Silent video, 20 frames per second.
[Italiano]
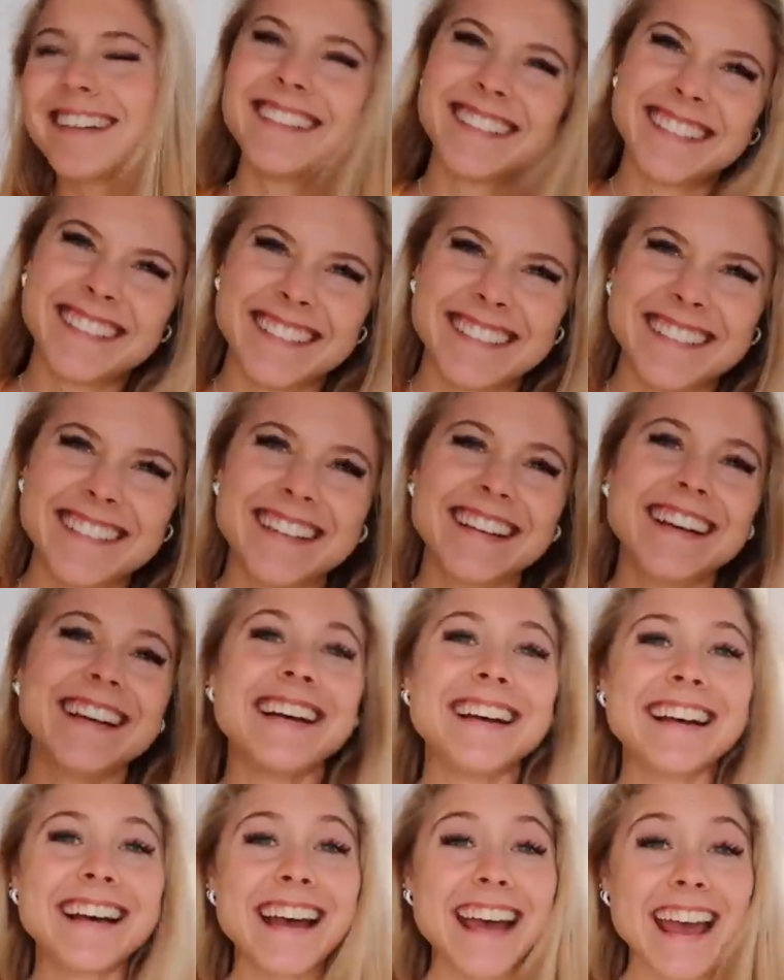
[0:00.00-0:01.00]

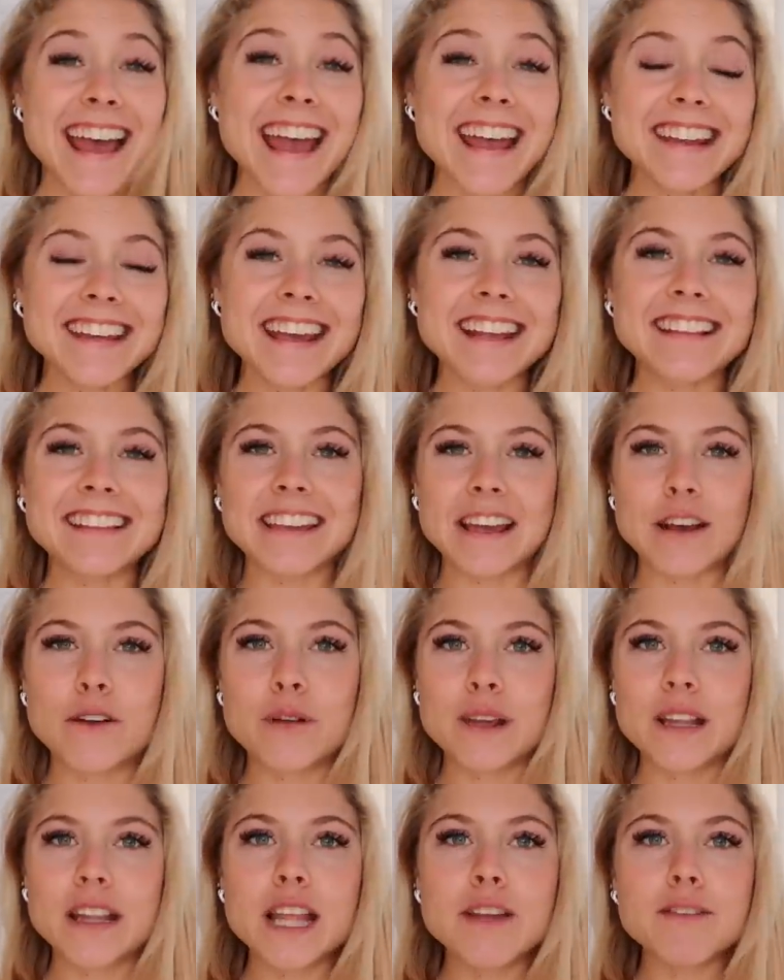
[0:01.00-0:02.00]
e niente,
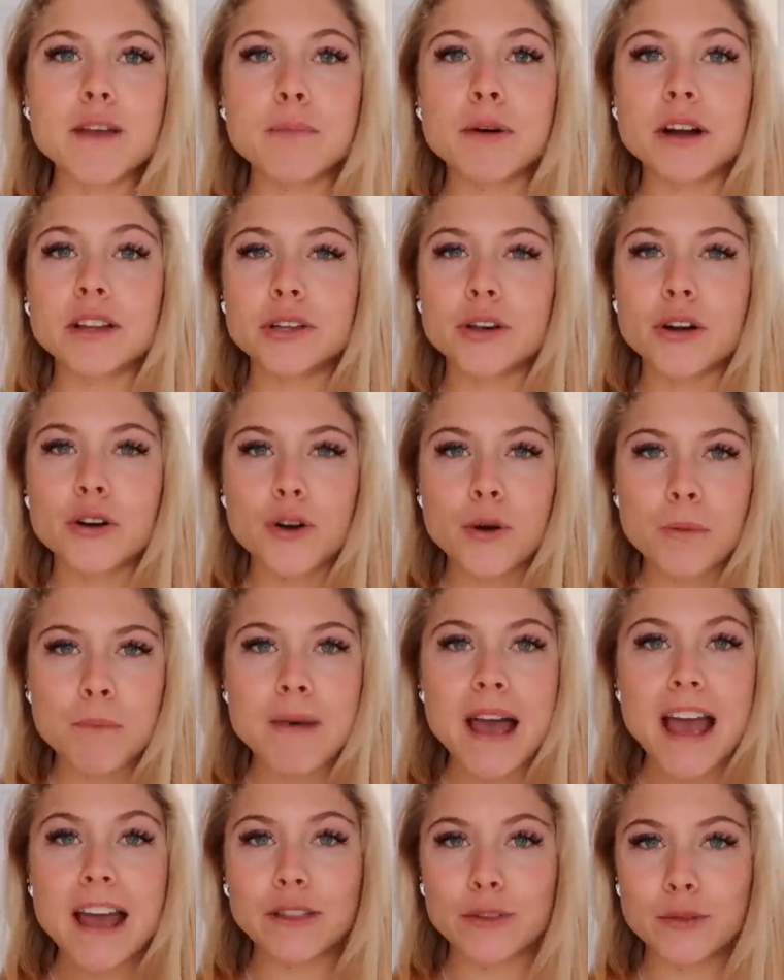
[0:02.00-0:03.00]
quindi li porterò con
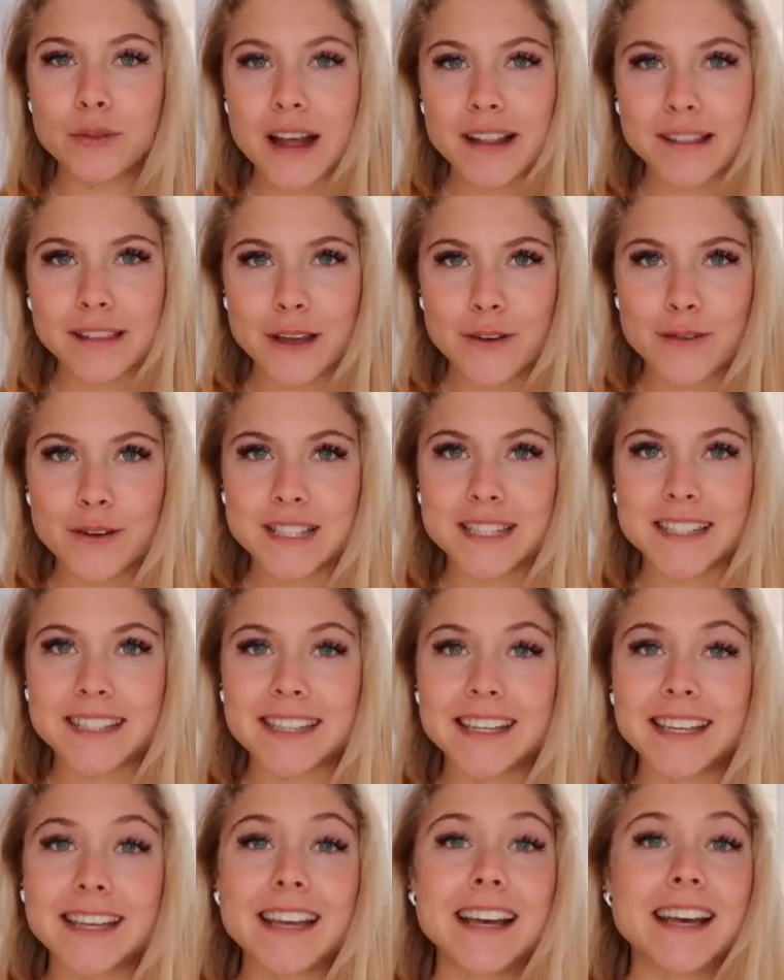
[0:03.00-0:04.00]
me durante
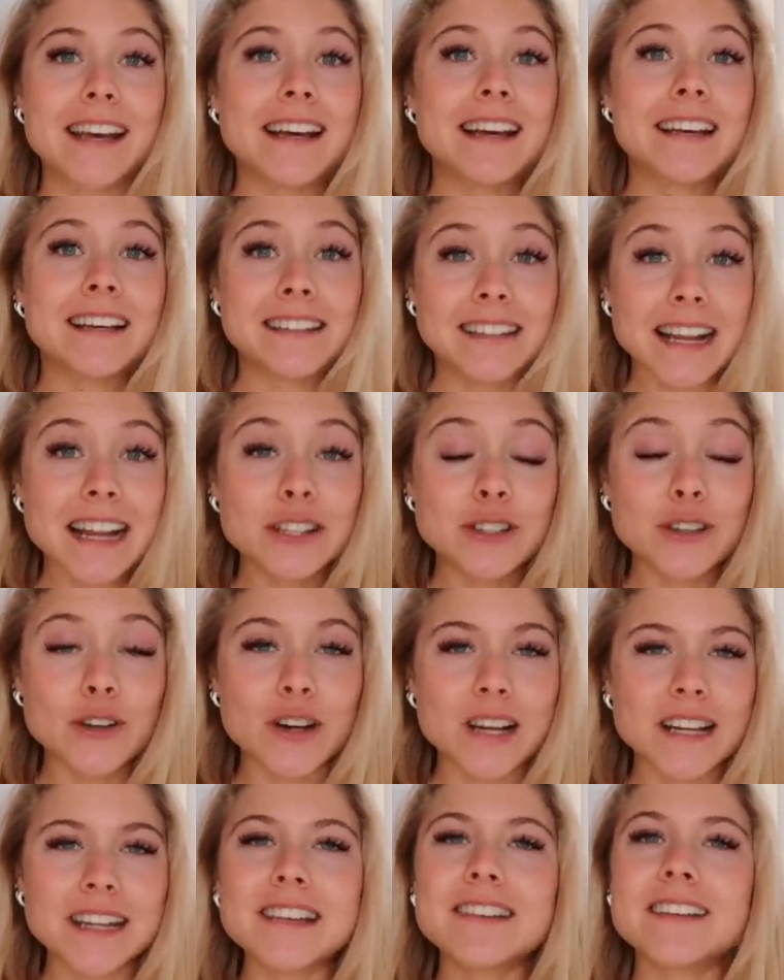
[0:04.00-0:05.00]
questi Tre
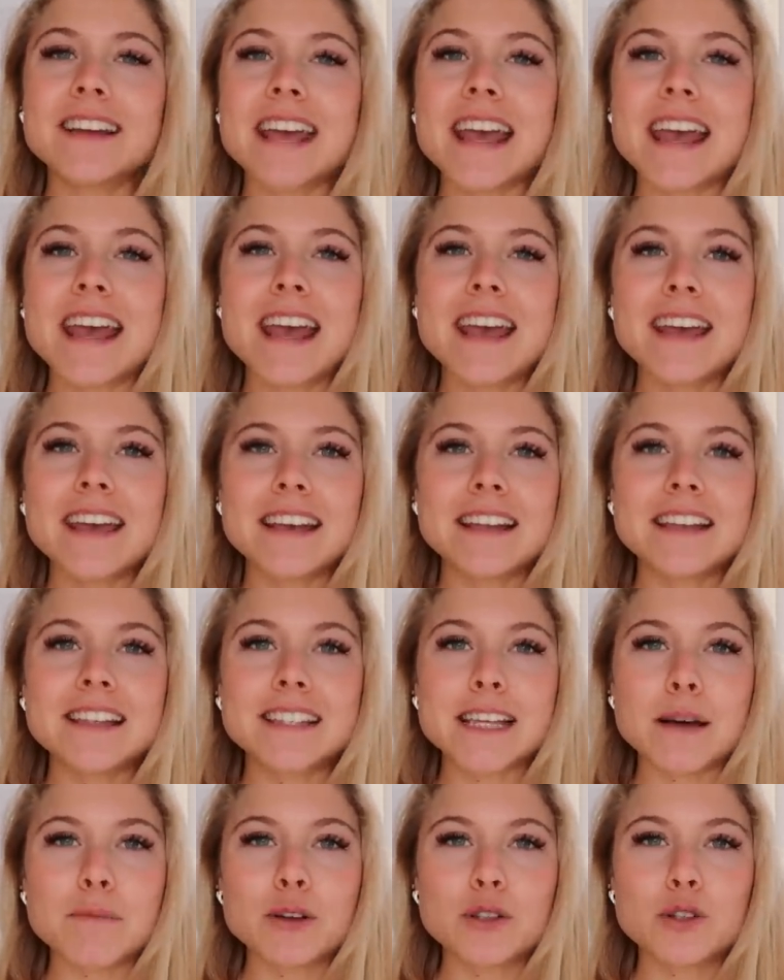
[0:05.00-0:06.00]
giorni e
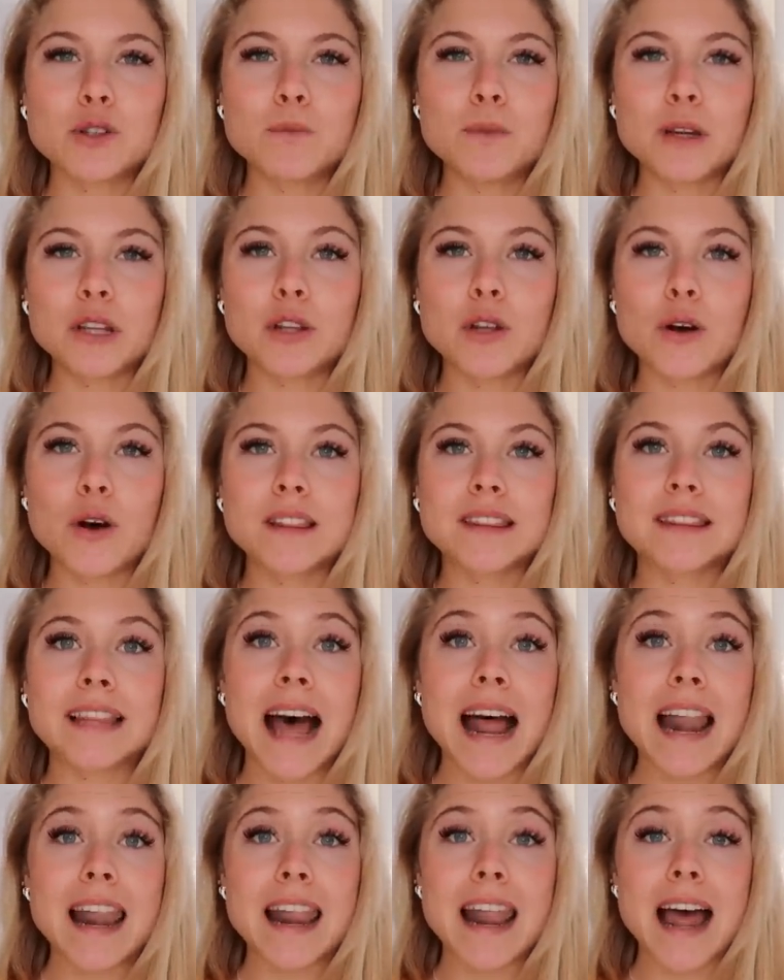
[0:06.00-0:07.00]
iniziamo subito
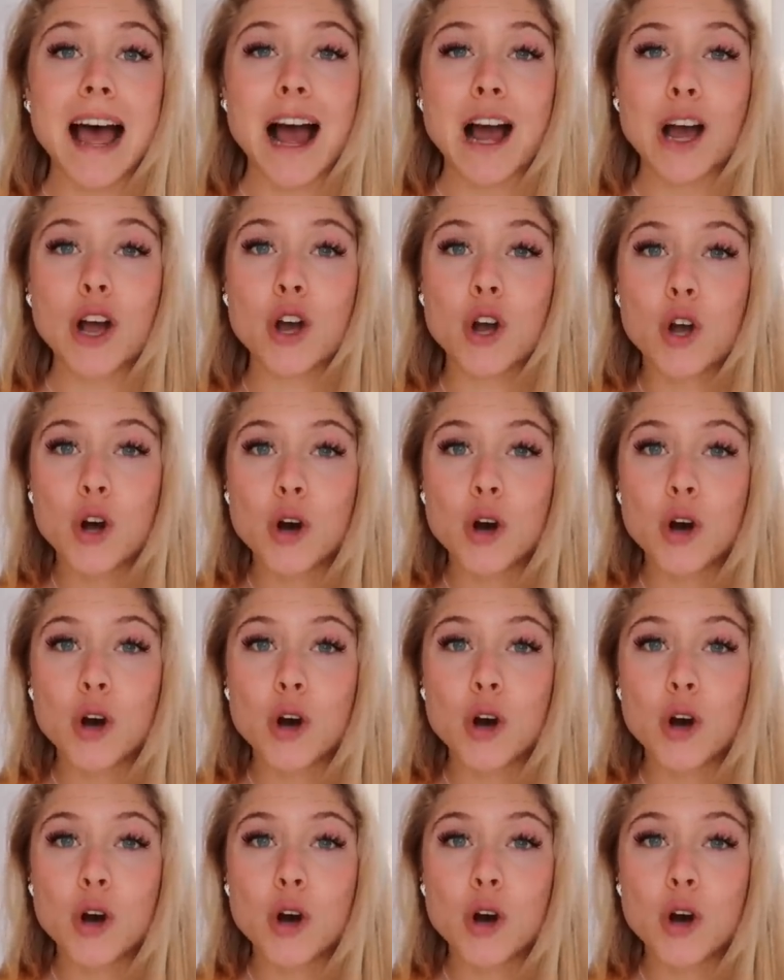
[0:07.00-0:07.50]
dalla